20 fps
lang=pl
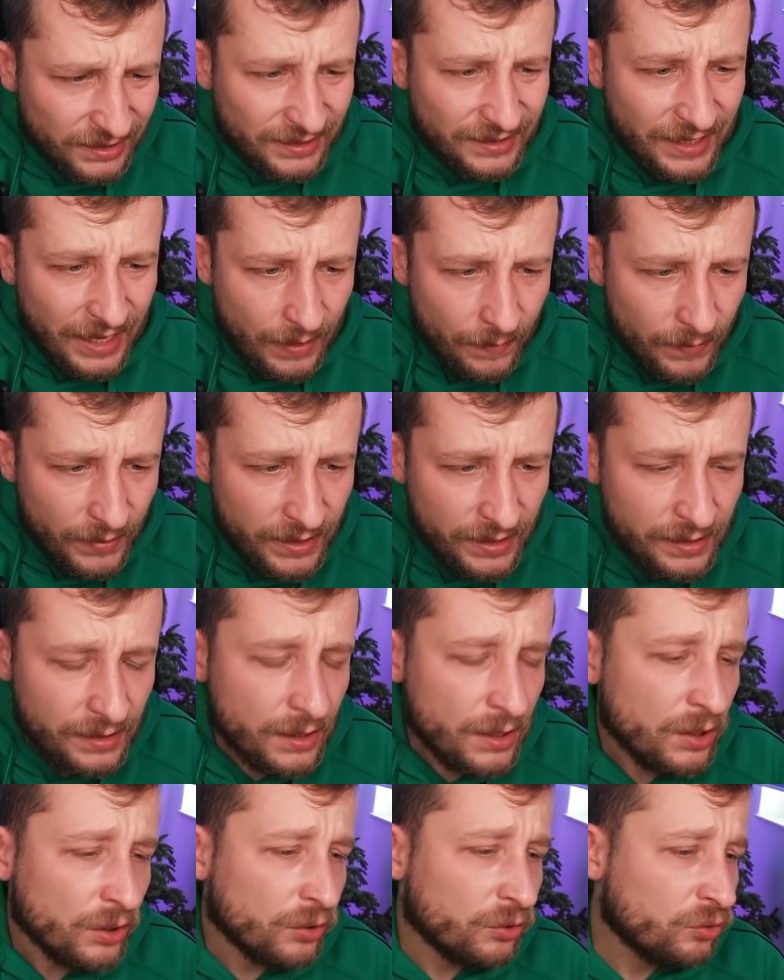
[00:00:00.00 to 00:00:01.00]
gemy,
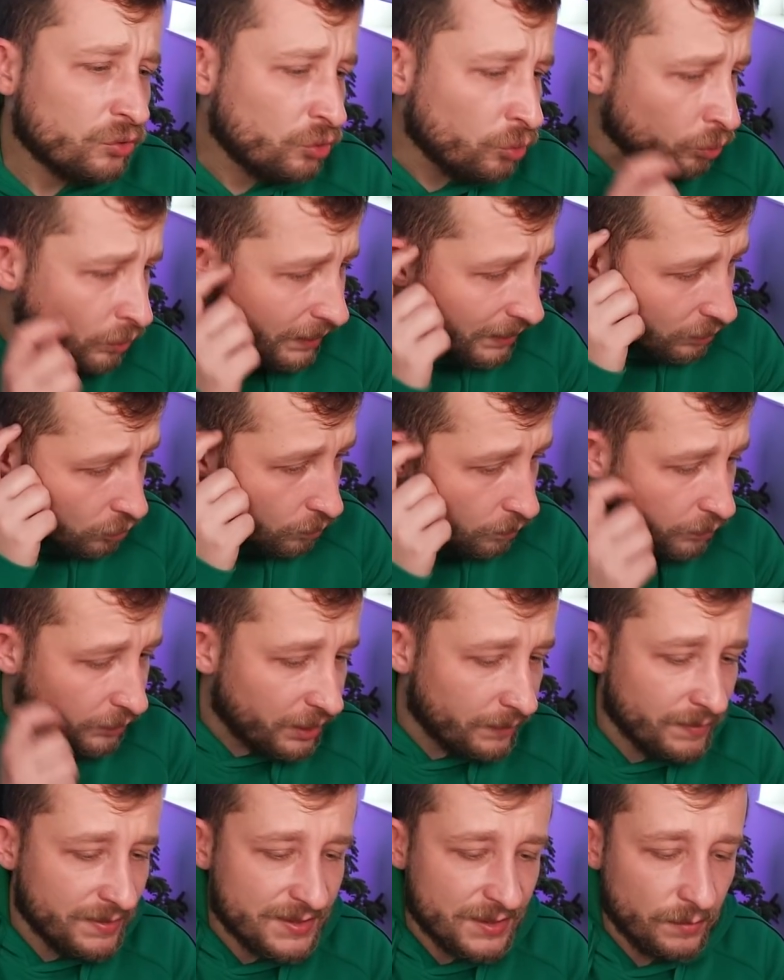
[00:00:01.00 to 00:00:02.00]
które
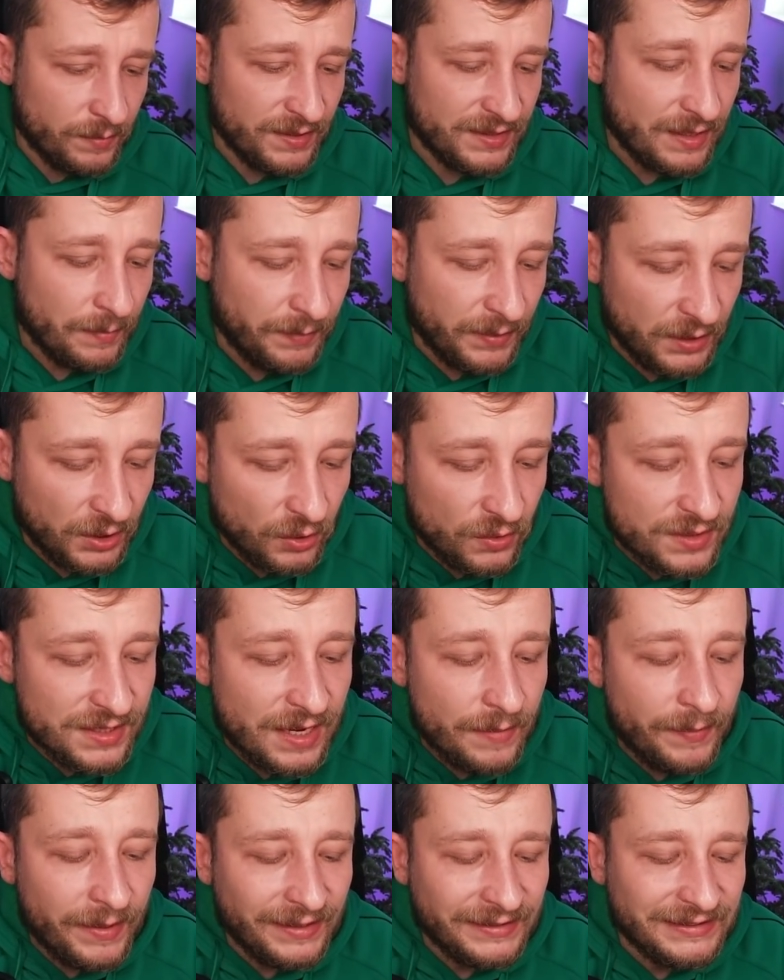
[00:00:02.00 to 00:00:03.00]
kupujemy sobie za
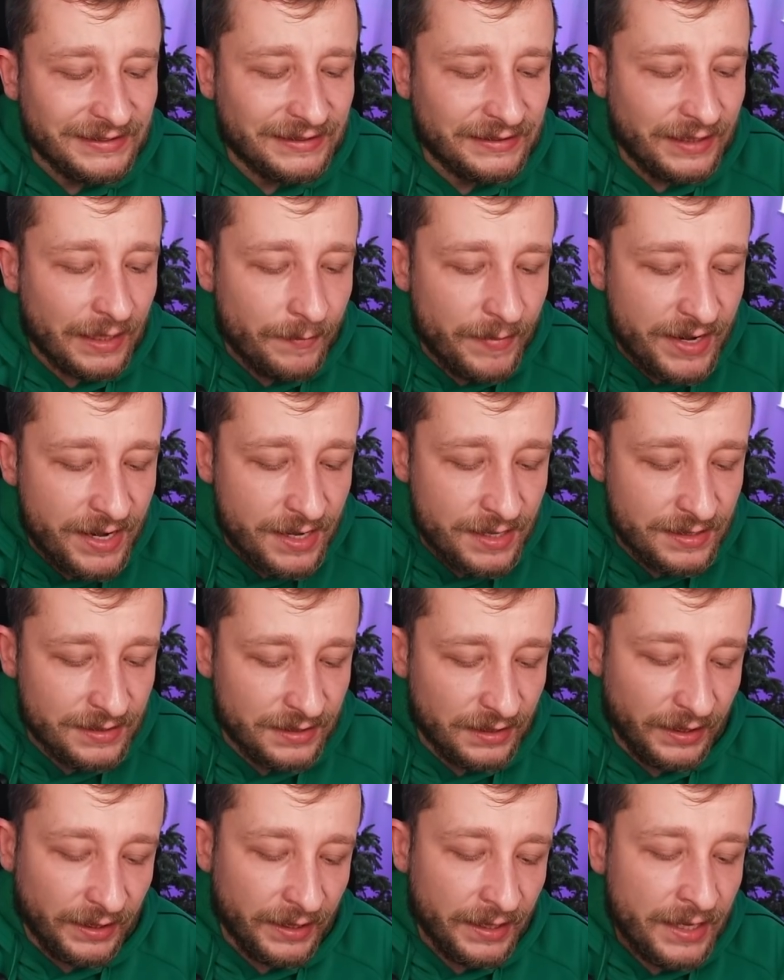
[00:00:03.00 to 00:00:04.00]
pieniądze, a bardziej
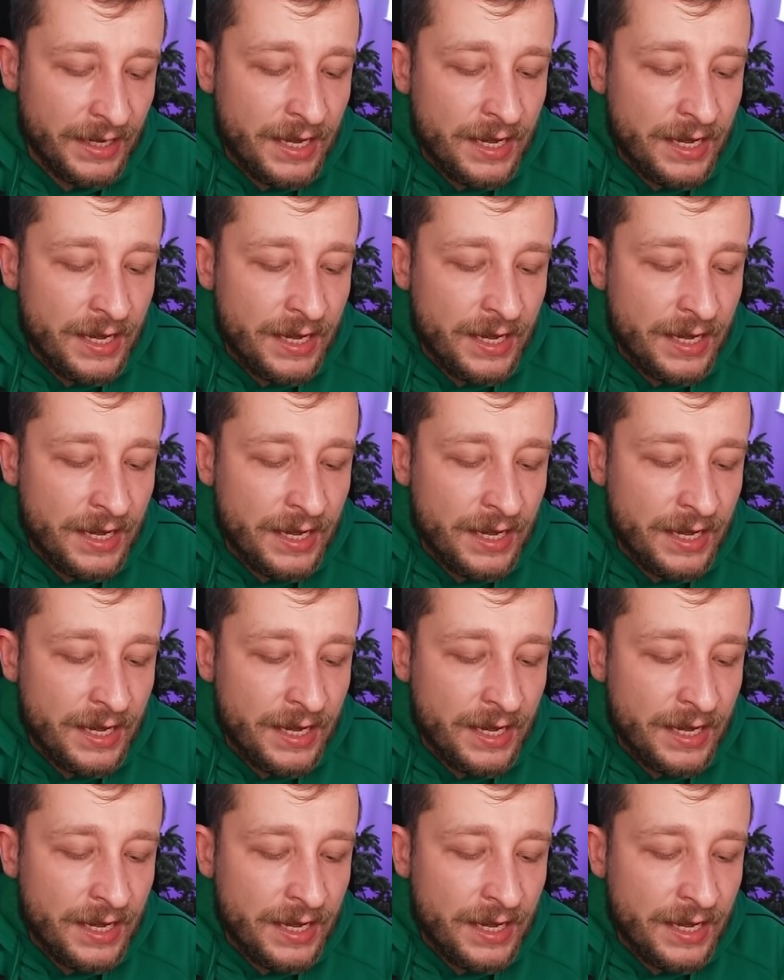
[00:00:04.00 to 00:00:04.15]
diamenty.